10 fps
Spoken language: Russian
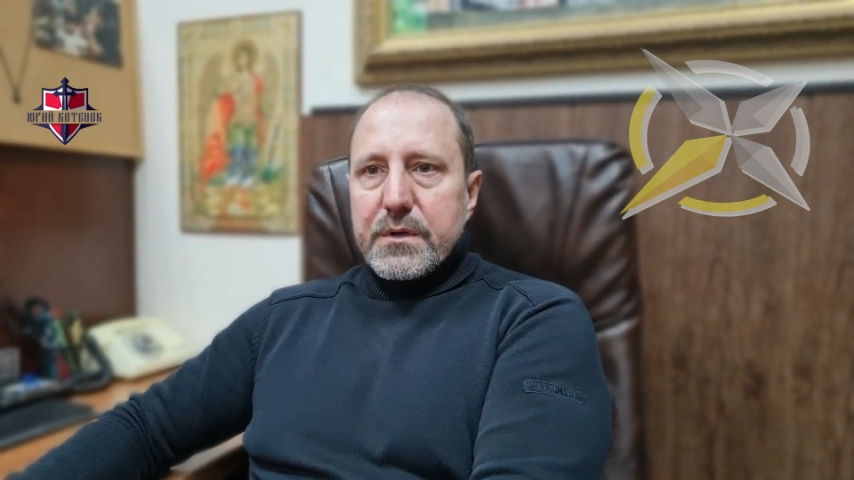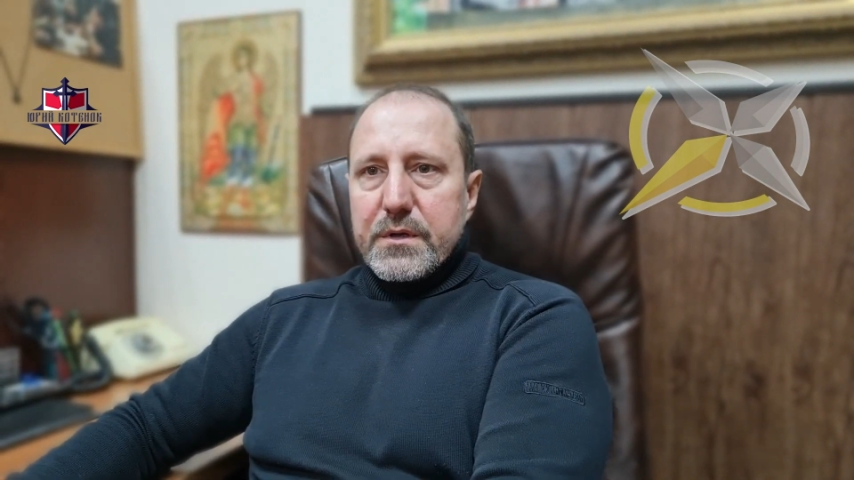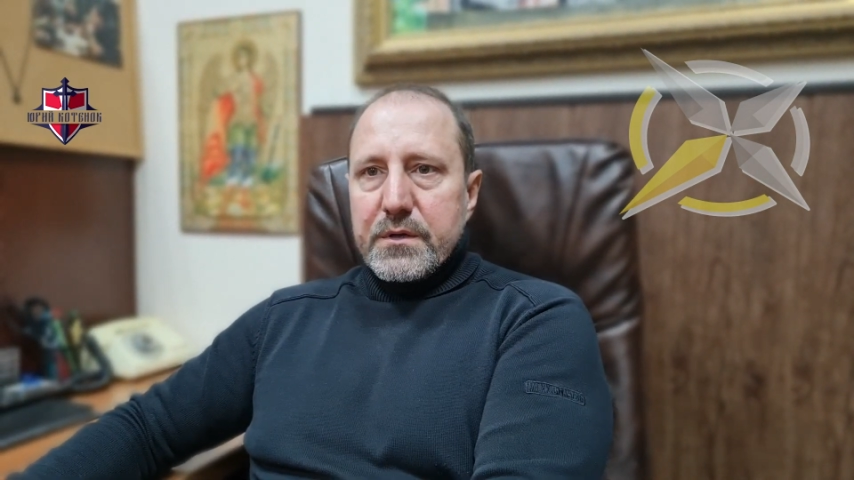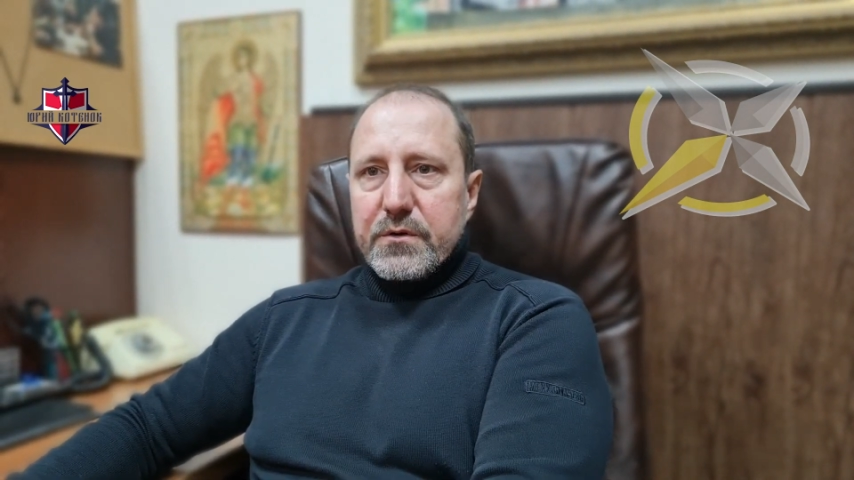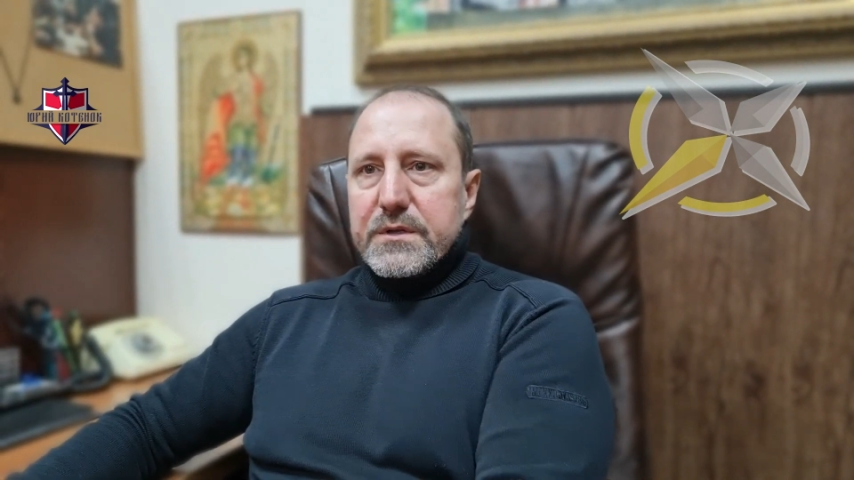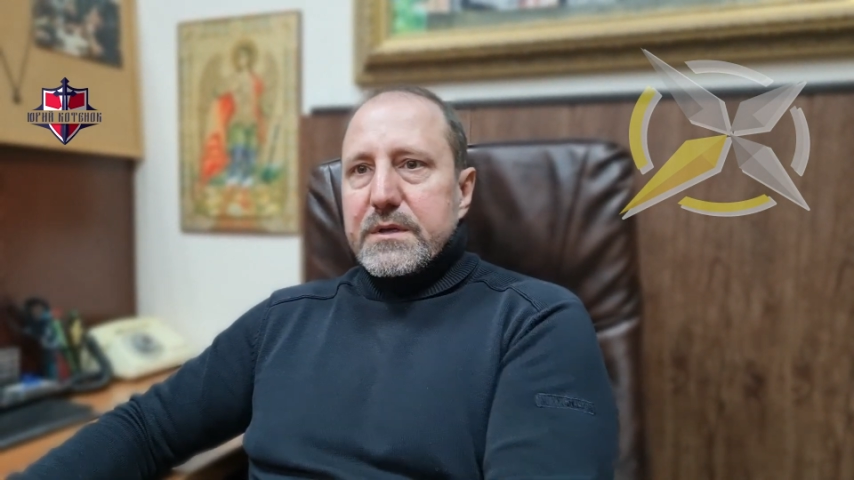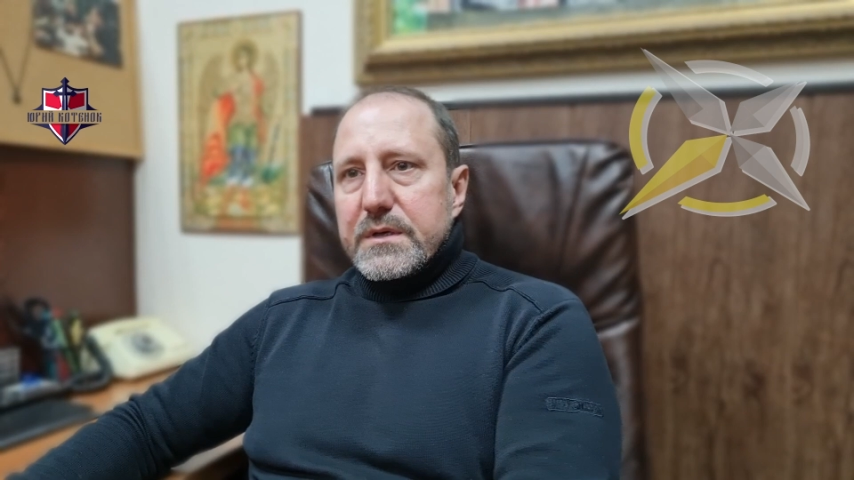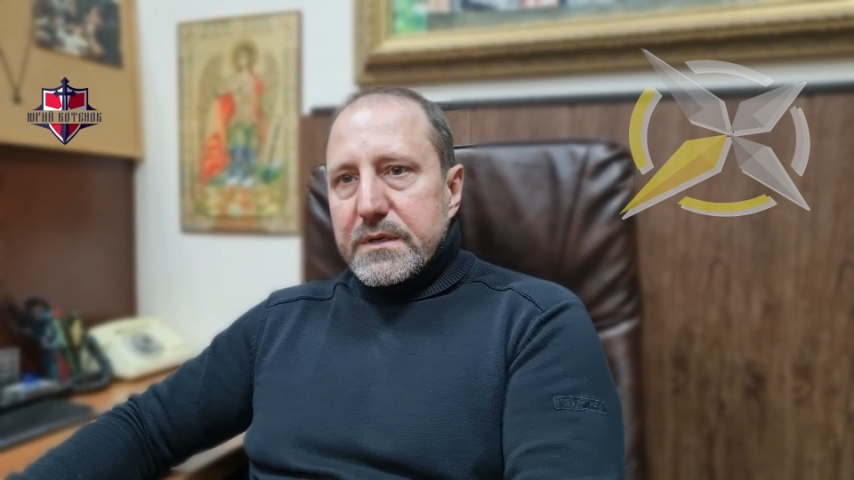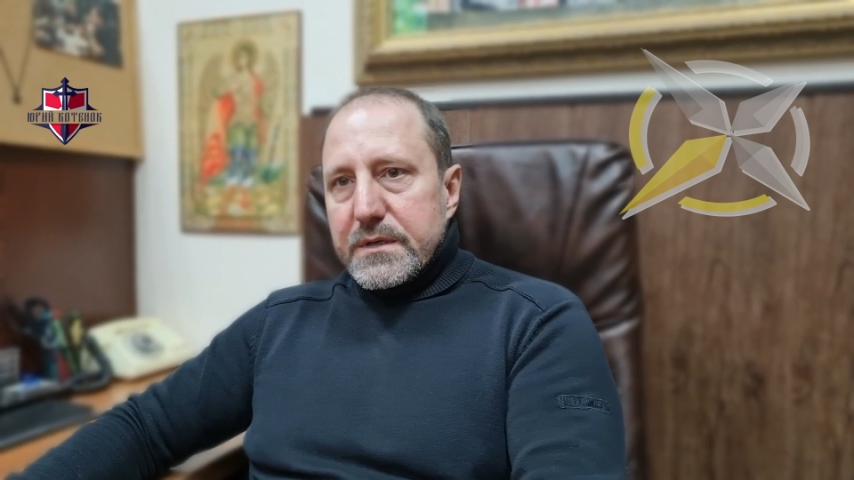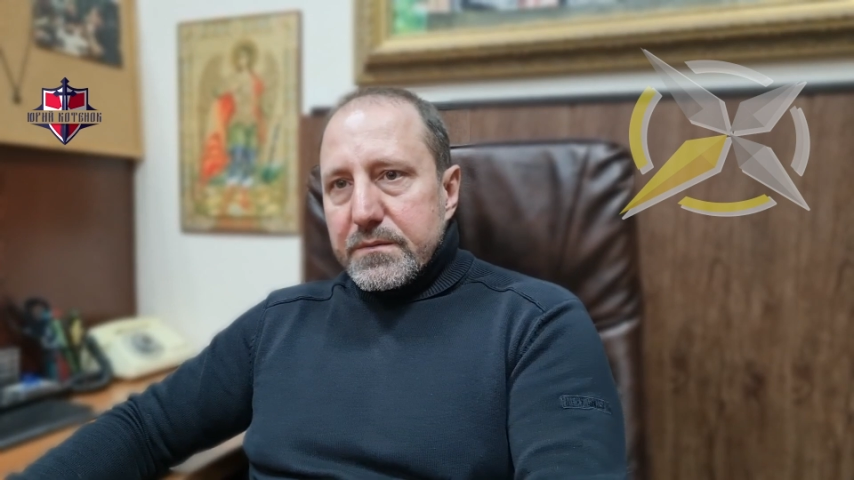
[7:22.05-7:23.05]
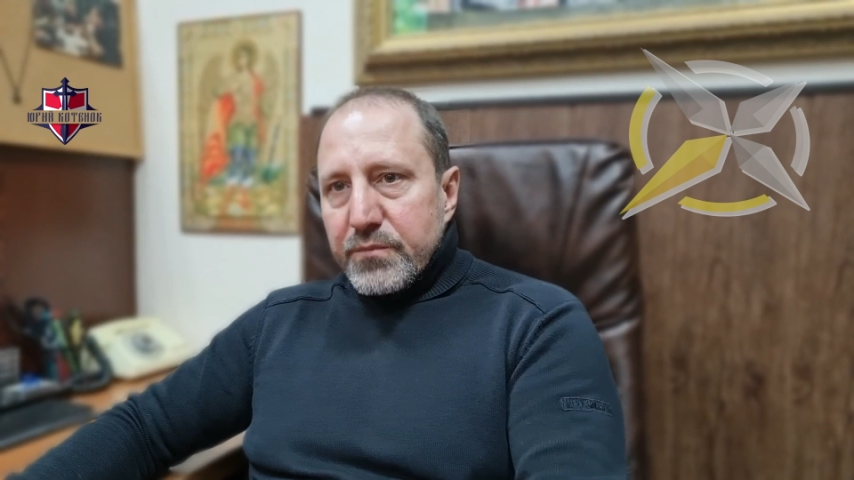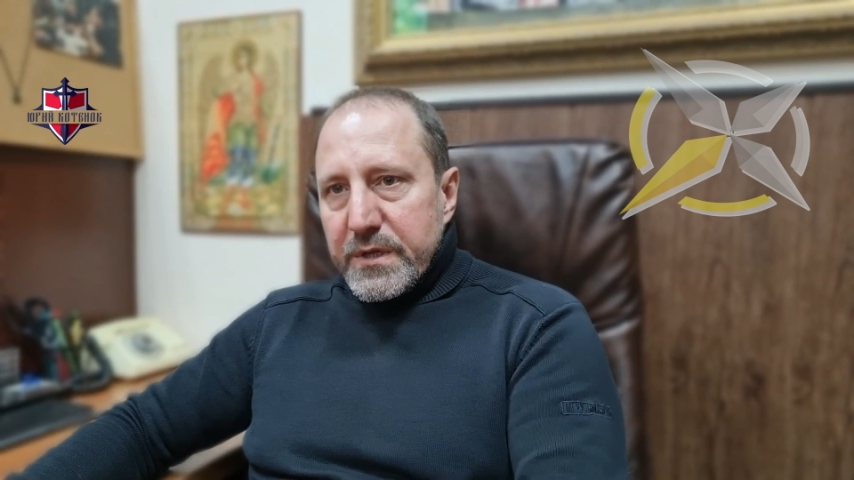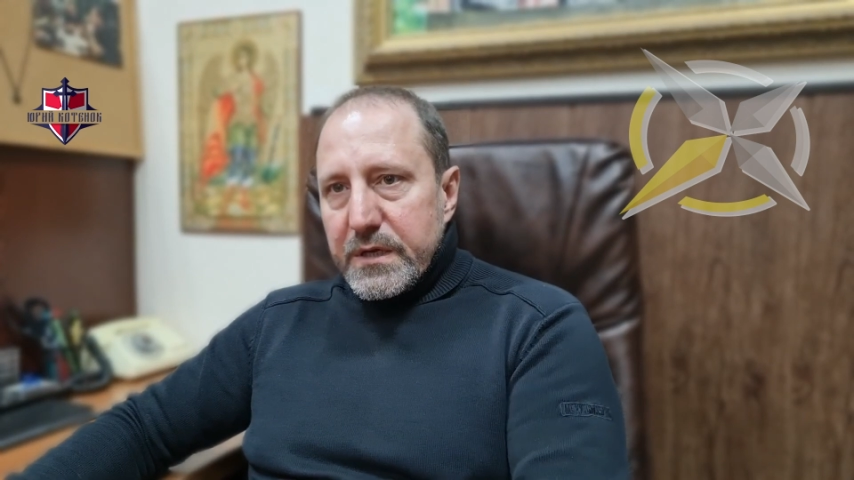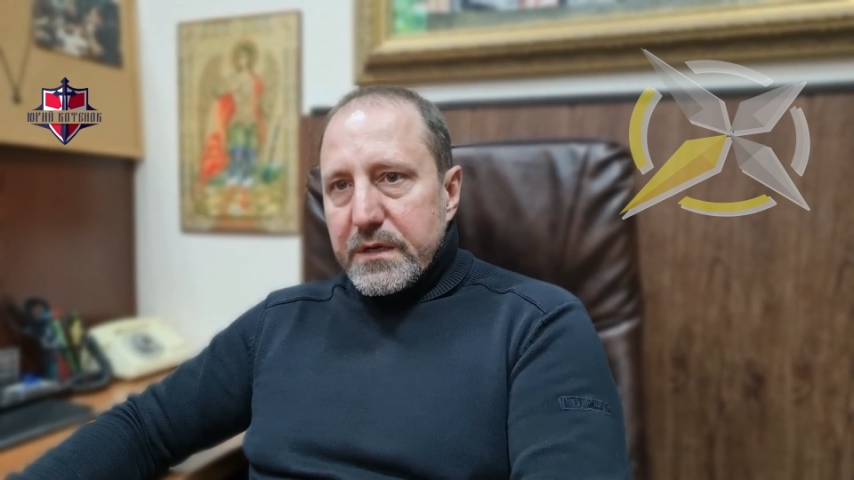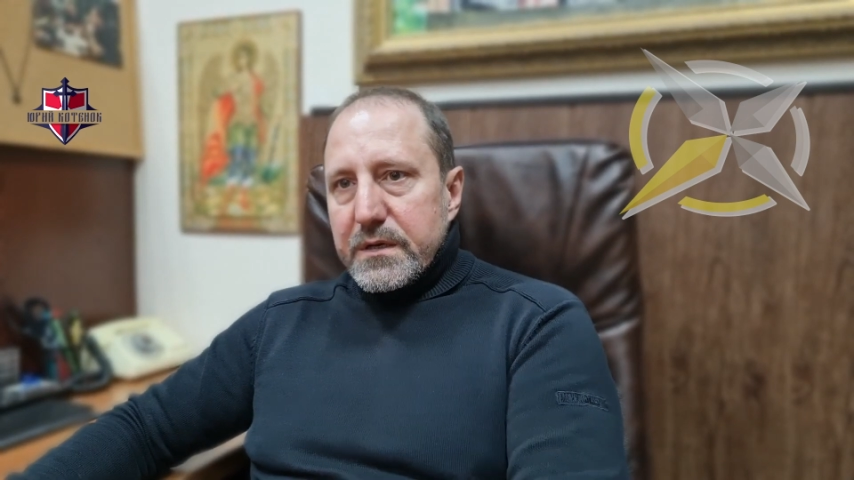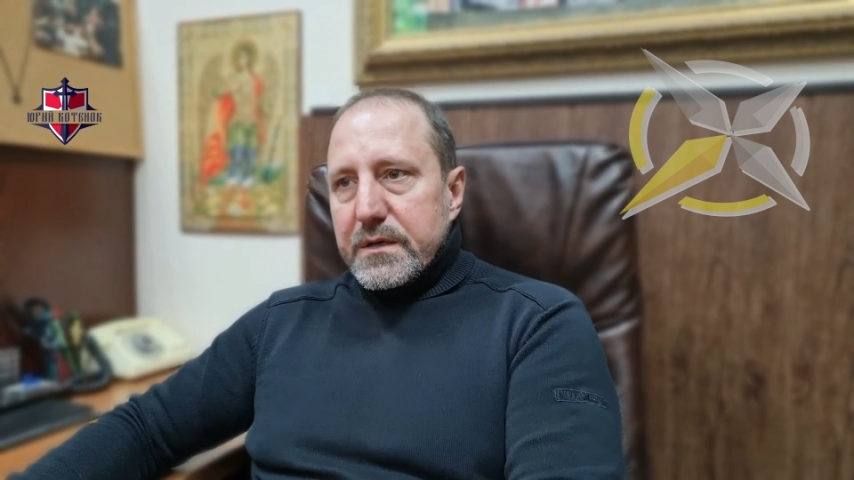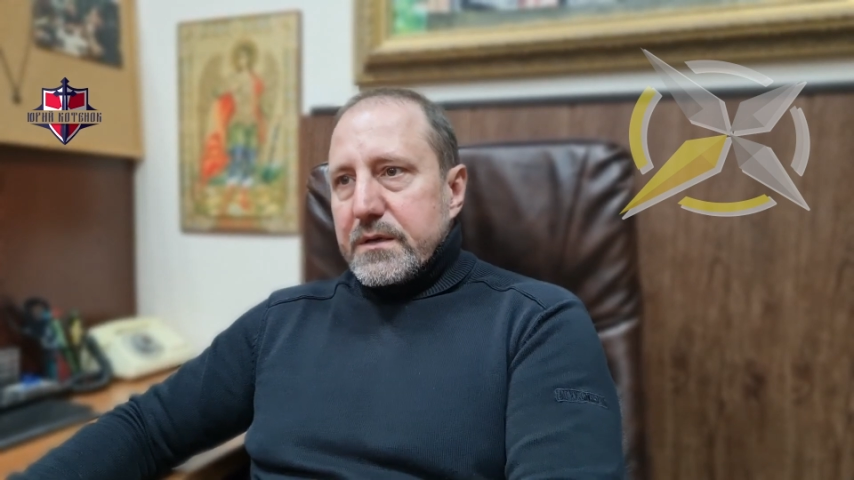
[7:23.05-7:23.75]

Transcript: И вот мне